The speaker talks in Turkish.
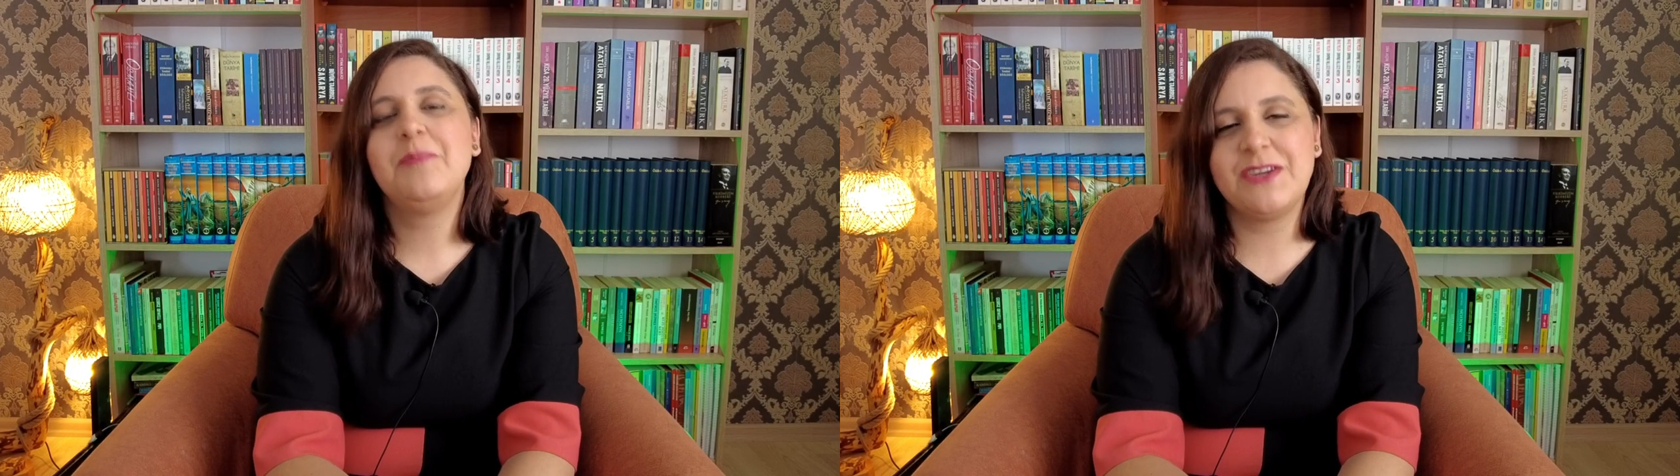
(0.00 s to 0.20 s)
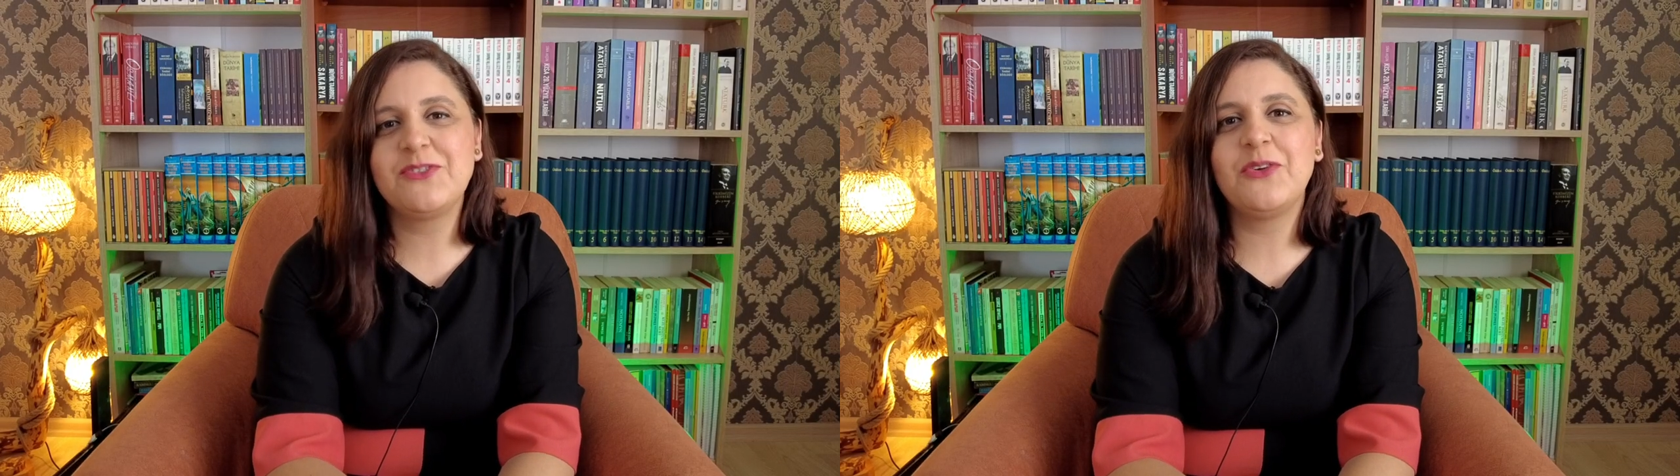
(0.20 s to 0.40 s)

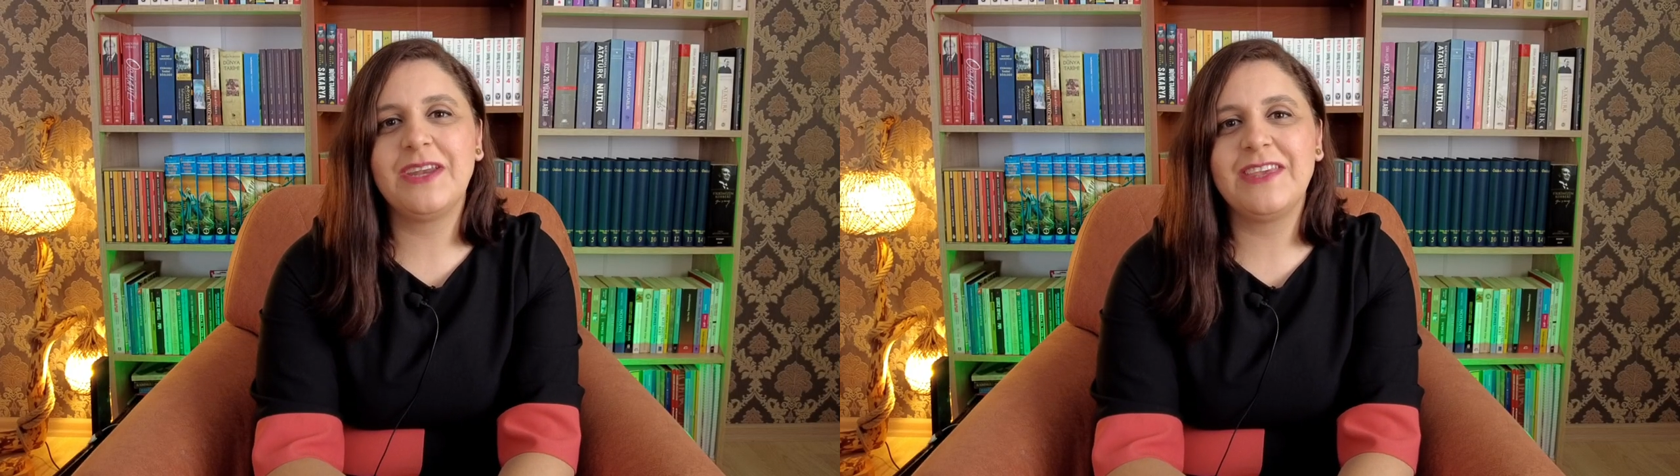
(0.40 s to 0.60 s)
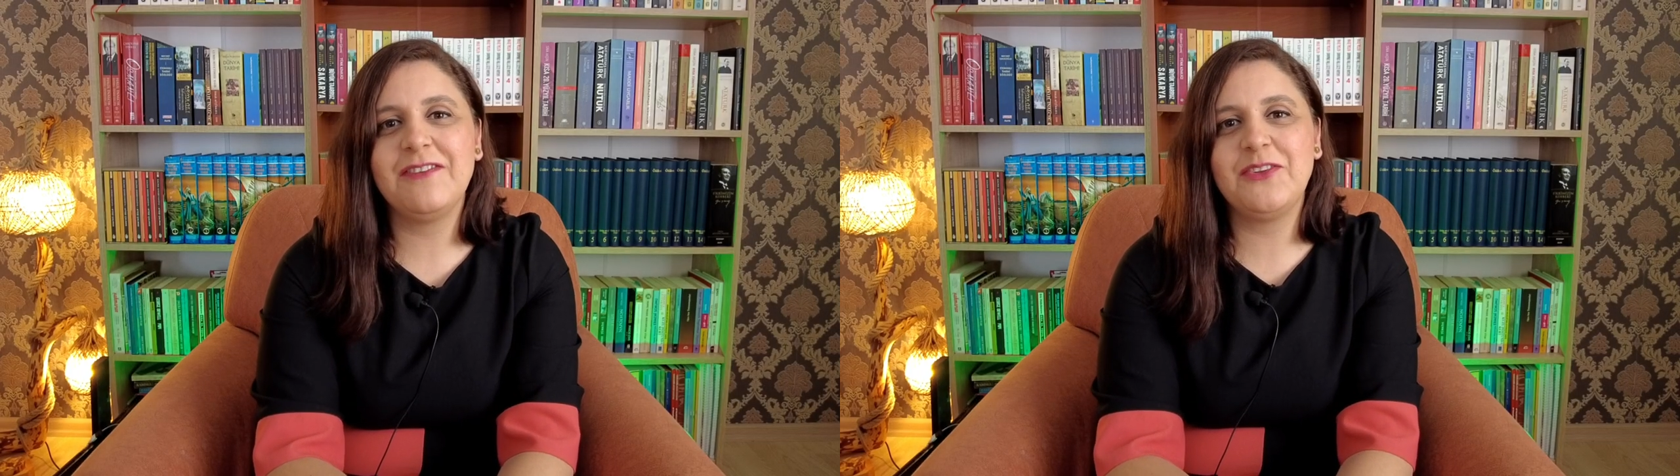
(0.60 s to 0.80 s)
Bir
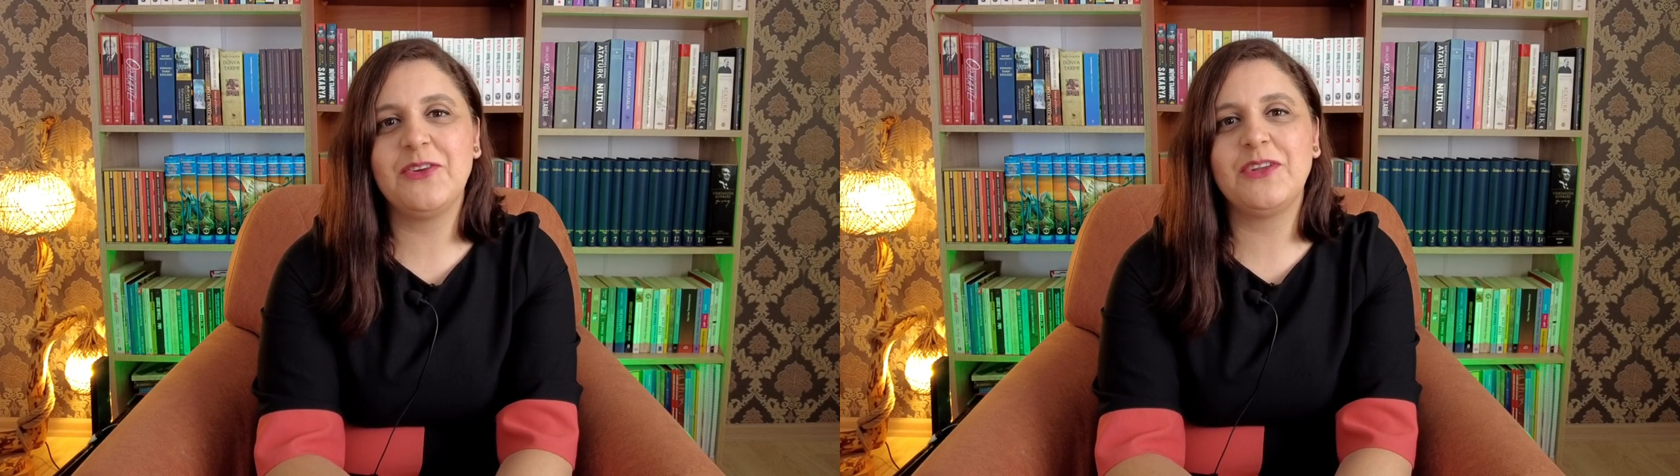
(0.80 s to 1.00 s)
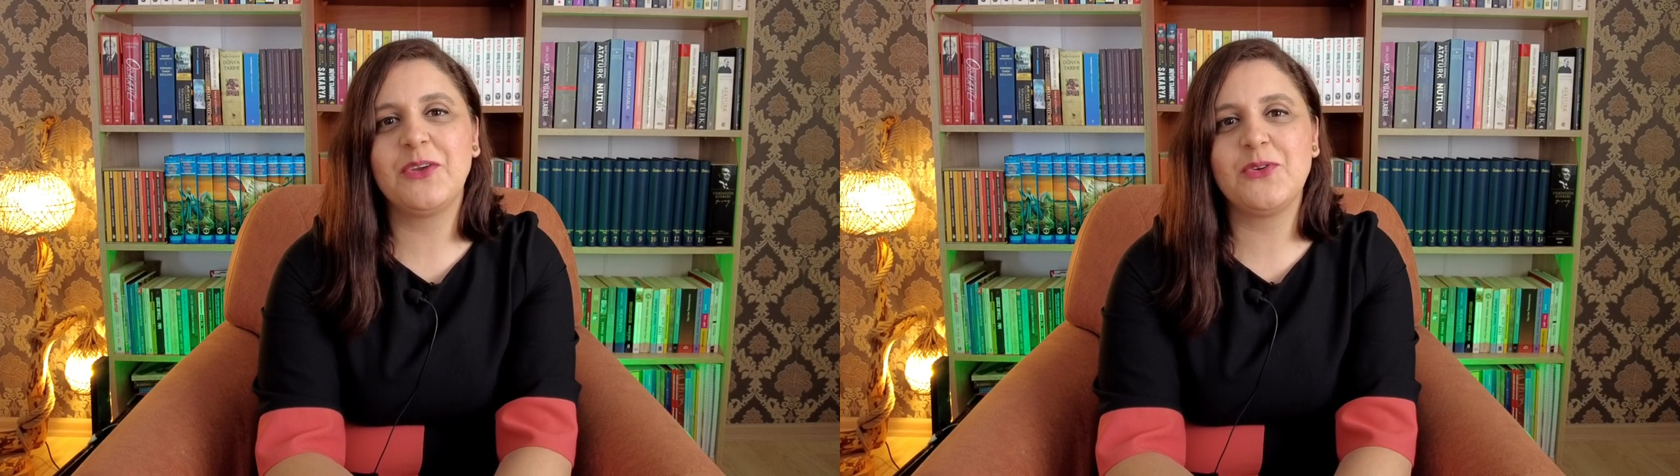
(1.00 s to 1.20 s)
sonraki
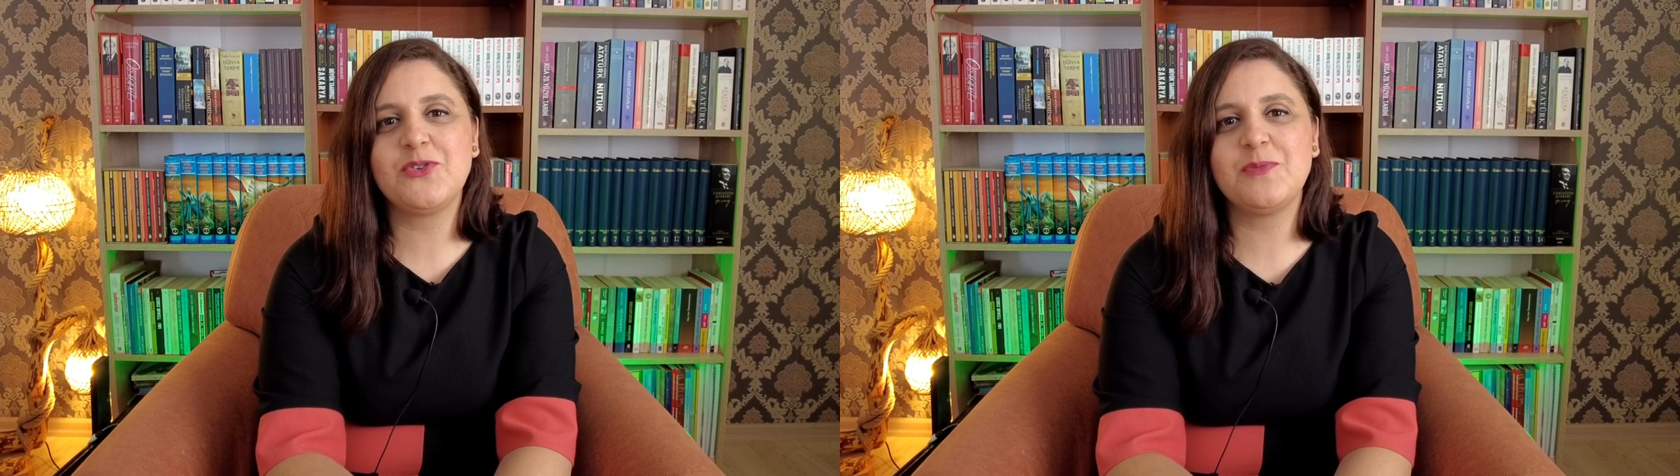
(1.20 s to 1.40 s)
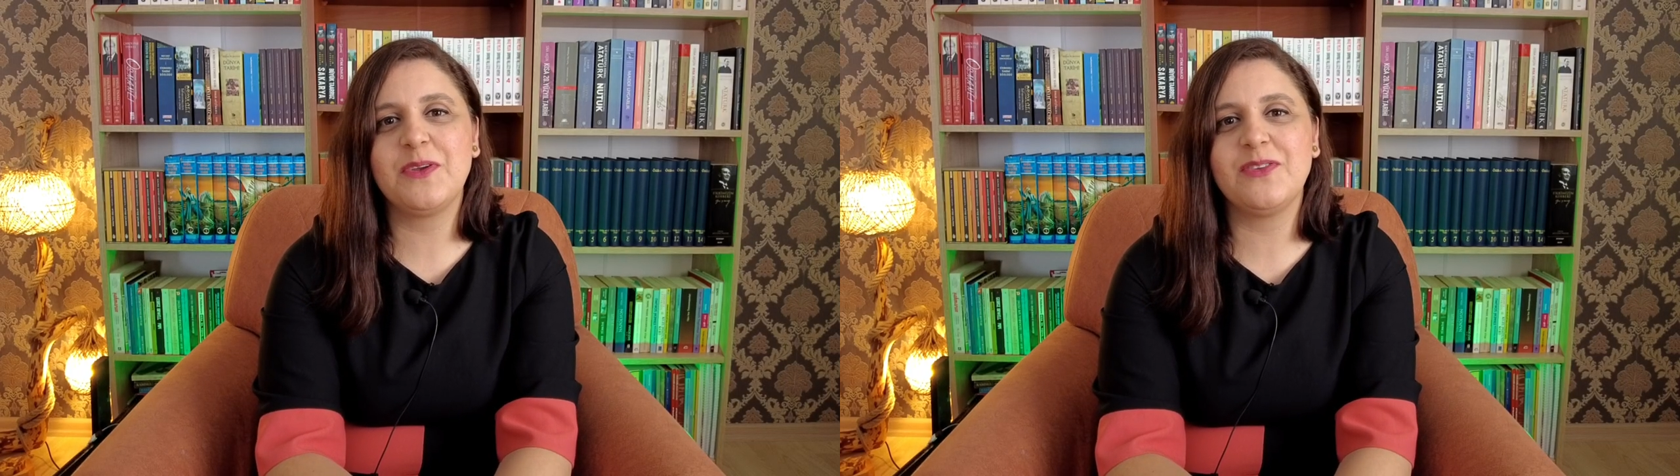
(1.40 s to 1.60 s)
videoda
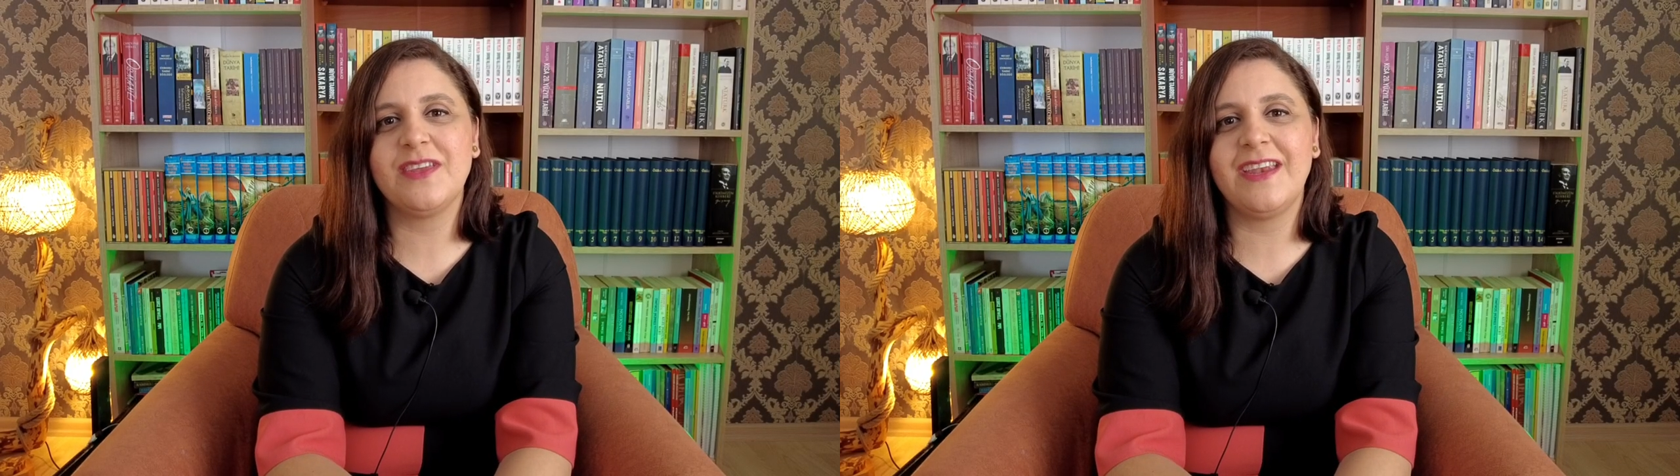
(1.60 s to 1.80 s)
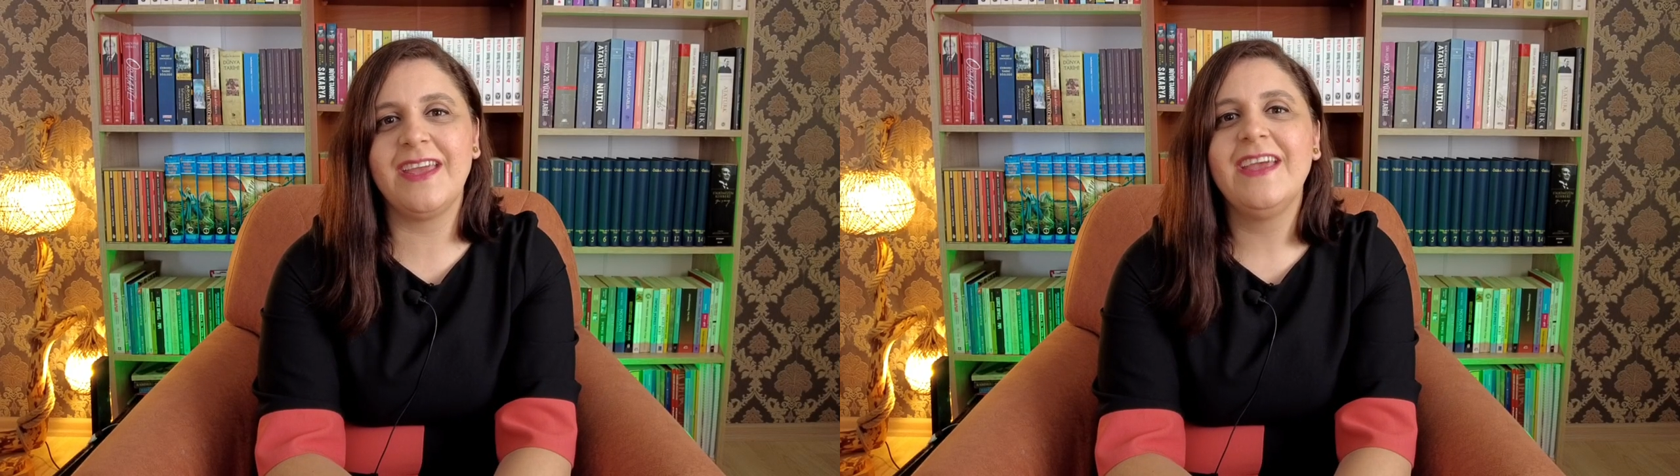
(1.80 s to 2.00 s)
görüşmek
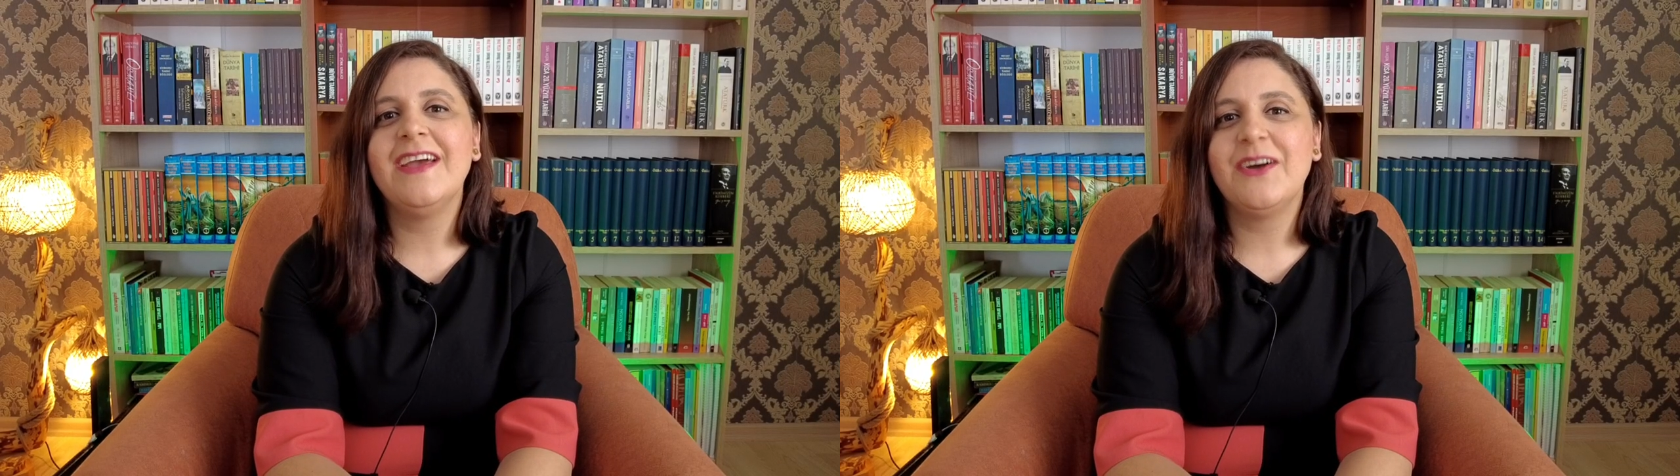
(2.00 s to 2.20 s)
üzere.